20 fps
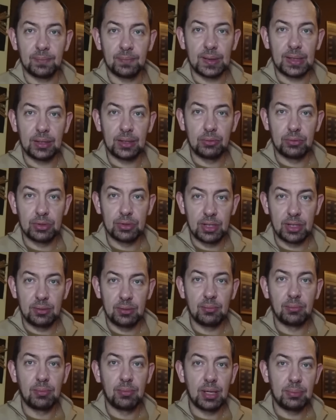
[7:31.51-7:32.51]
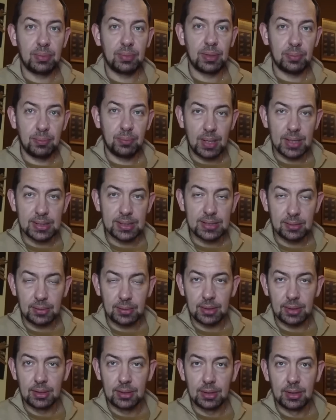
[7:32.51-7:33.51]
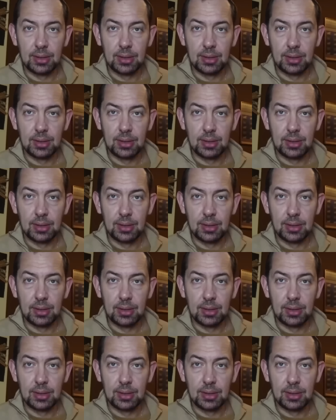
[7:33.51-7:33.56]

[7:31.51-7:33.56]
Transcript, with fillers: оружием, боеприпасами,